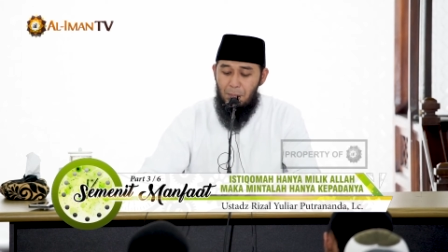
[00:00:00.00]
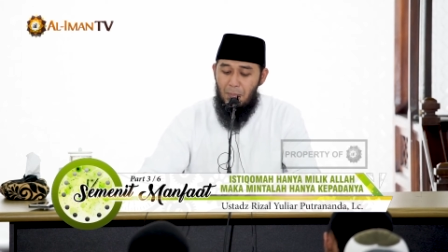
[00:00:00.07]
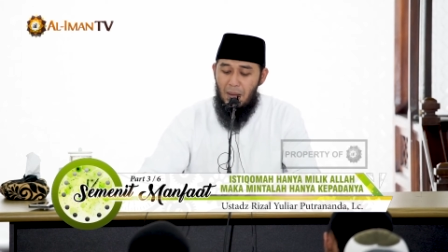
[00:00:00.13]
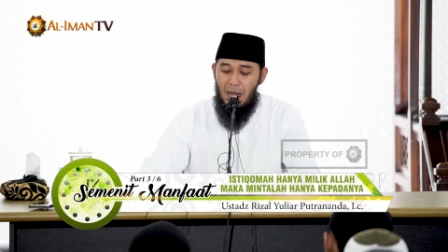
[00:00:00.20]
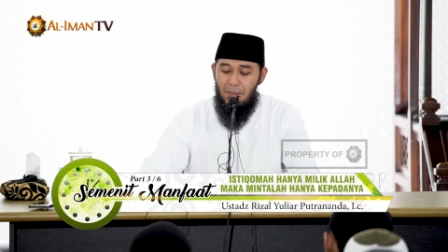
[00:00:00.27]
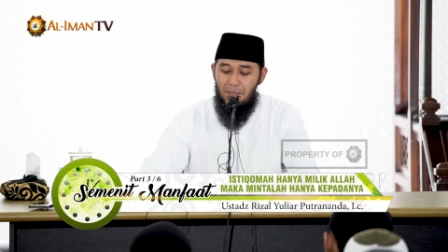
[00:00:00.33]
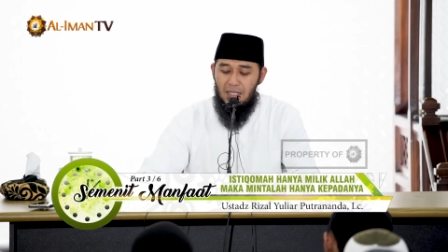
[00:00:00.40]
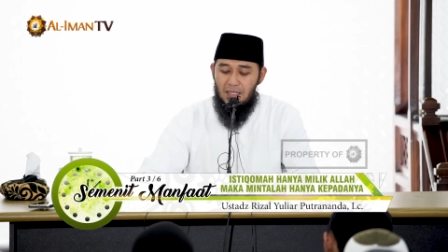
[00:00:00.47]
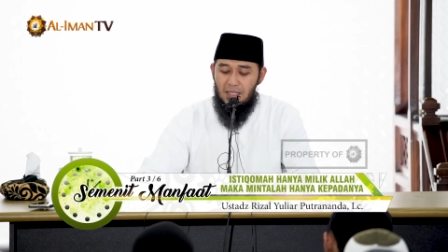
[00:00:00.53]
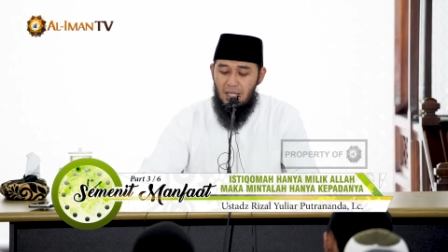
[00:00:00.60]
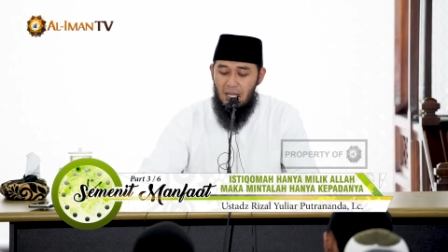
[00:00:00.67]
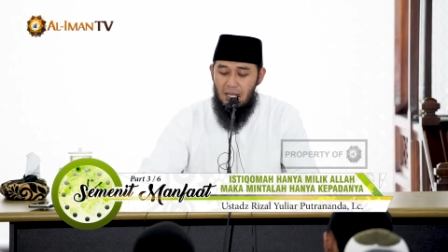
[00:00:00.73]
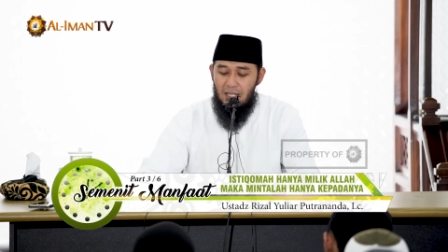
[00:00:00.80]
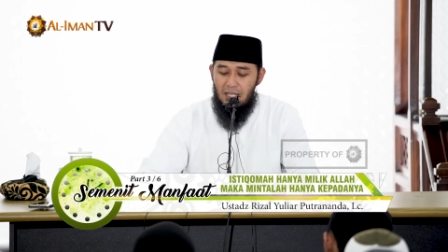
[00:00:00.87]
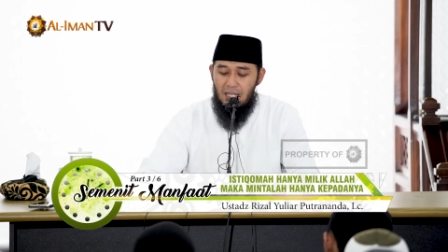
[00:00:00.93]
Ma min
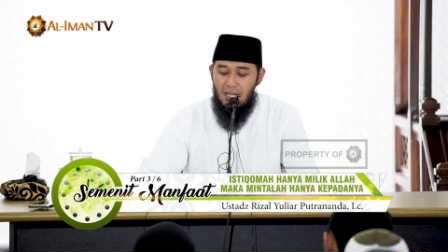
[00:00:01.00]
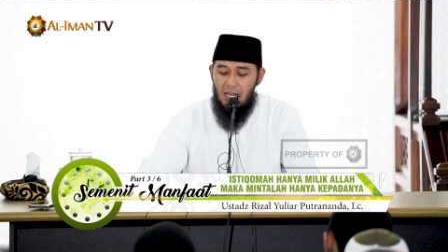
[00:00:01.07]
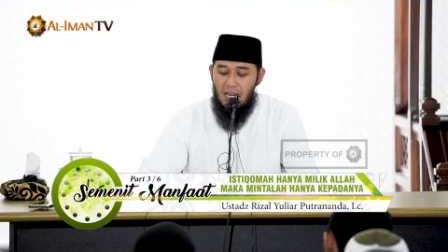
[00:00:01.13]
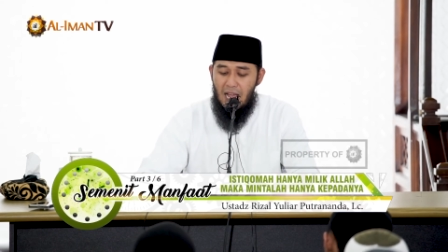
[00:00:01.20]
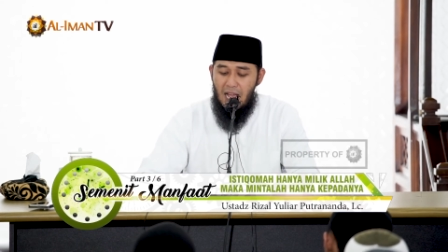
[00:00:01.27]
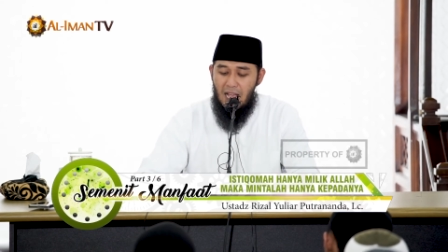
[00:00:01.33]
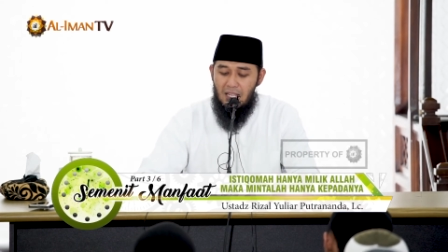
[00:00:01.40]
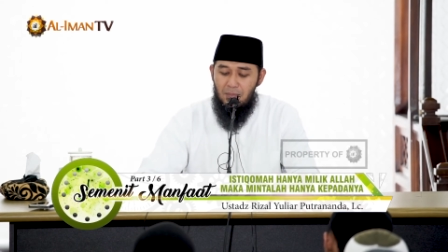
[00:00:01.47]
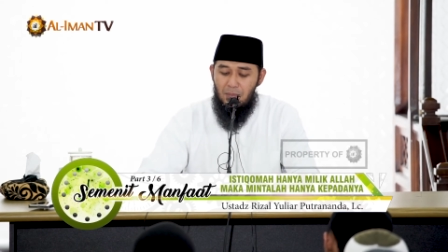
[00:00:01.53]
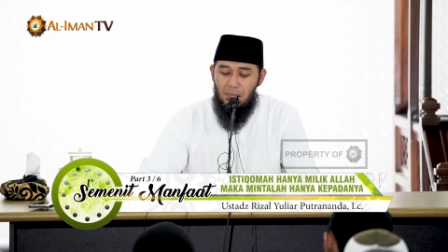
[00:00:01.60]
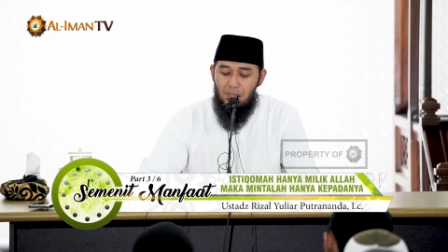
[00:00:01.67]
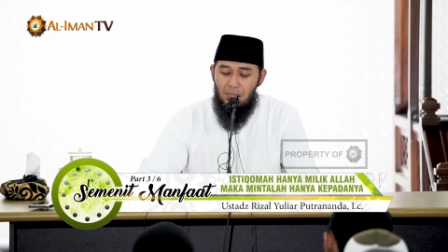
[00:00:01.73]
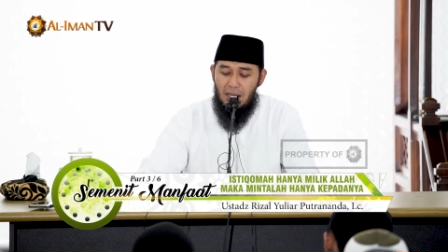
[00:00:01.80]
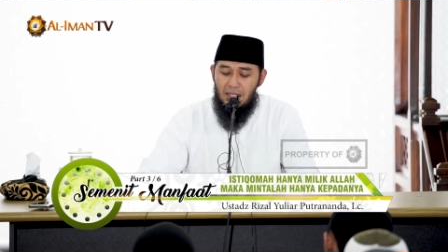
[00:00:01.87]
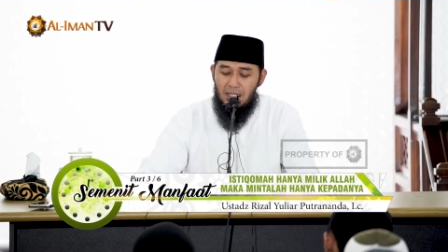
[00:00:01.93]
khalqillahi
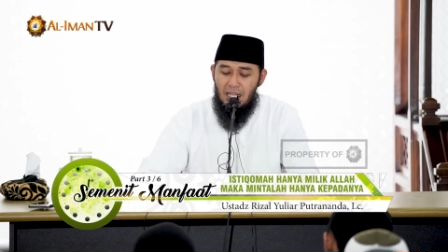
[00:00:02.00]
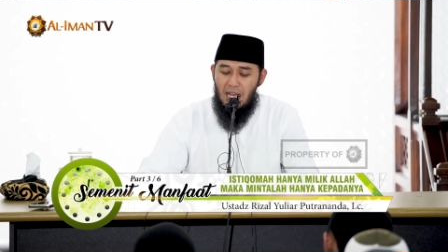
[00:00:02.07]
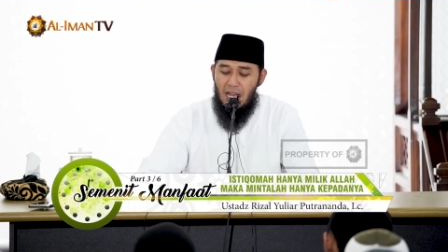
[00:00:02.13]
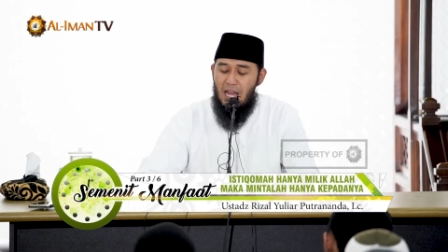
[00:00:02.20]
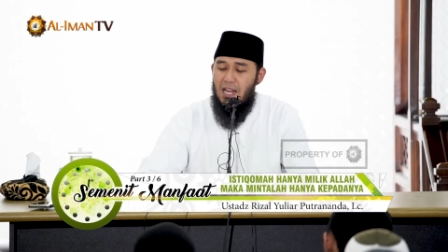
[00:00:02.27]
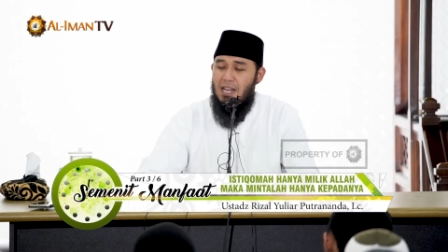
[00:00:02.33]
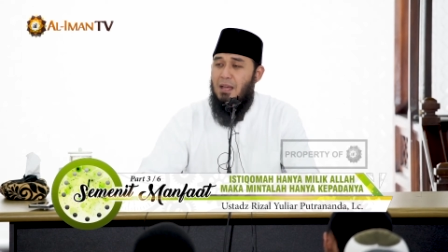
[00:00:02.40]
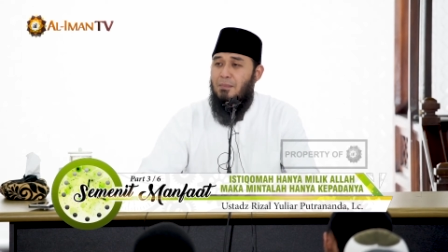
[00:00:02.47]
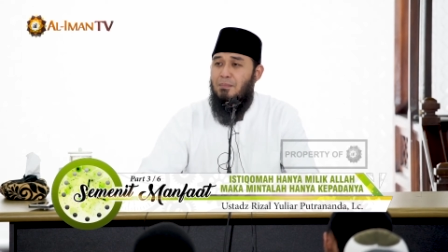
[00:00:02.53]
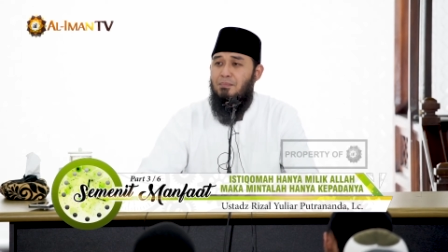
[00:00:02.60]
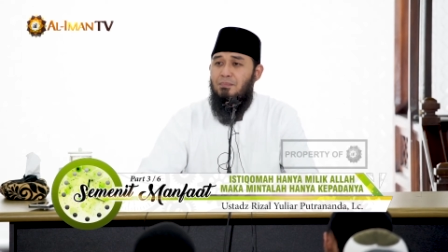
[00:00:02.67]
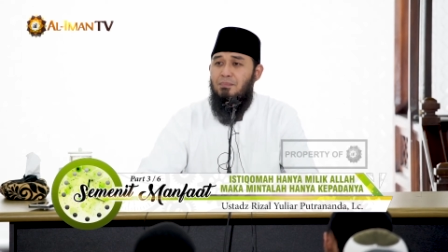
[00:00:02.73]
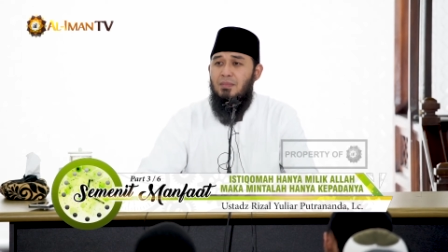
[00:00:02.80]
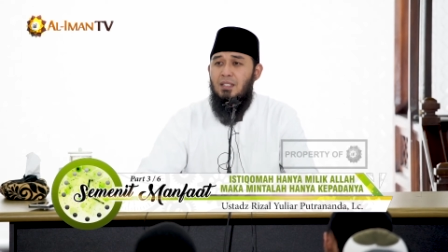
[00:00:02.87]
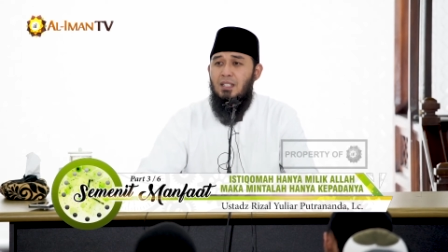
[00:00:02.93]
min bani
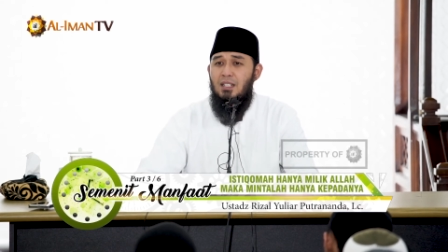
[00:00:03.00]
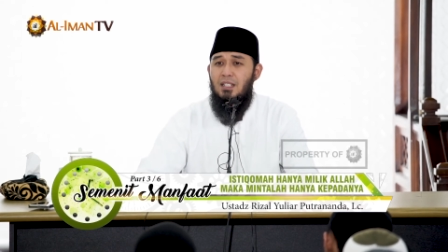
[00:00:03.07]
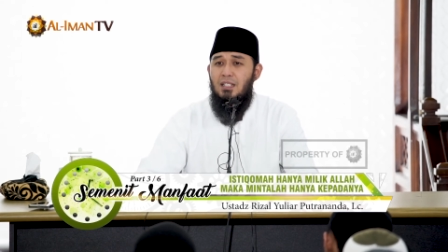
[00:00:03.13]
Adam."